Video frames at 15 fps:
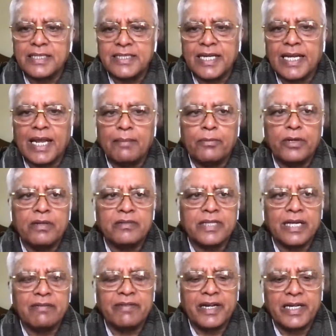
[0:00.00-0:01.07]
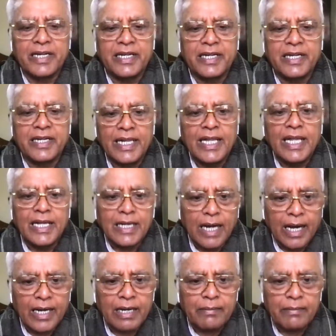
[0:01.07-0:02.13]
சசிகலா முடிவு செய்ய வேண்டியது
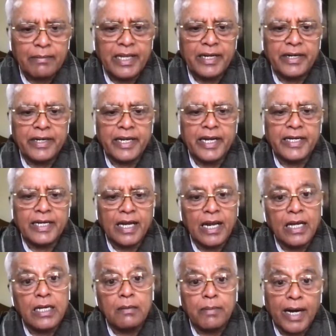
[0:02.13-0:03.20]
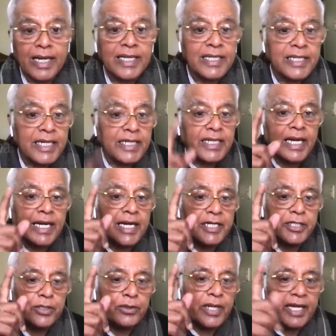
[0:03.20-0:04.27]
காரணம் என்ன என்று கேட்டால் அங்கு பாரதிய ஜனதா
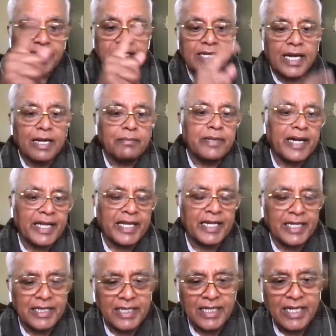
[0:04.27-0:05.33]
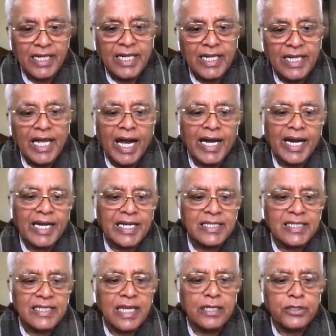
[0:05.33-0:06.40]
கட்சியினுடைய அரசாங்கம் நடக்கிறது அங்கு
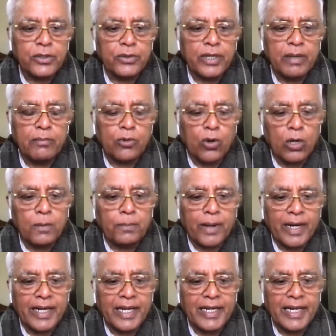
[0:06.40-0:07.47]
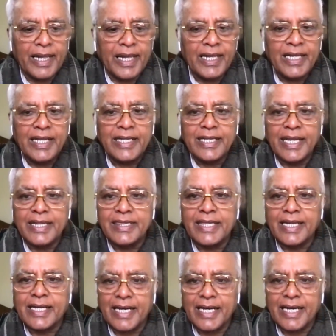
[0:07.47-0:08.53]
அரசாங்கத்தினுடைய கோட்பாடு என்ன எந்த
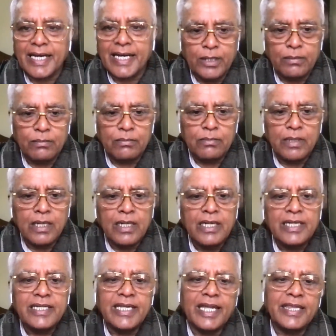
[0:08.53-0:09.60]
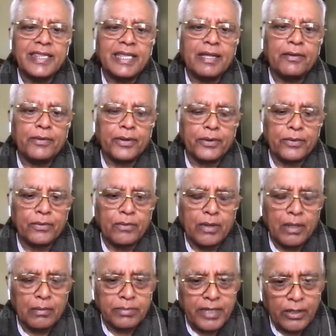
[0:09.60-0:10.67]
கைதியும் எந்த ஒரு
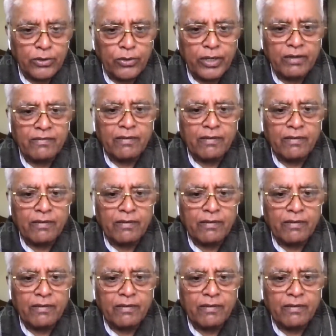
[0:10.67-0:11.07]
தன்னுடைய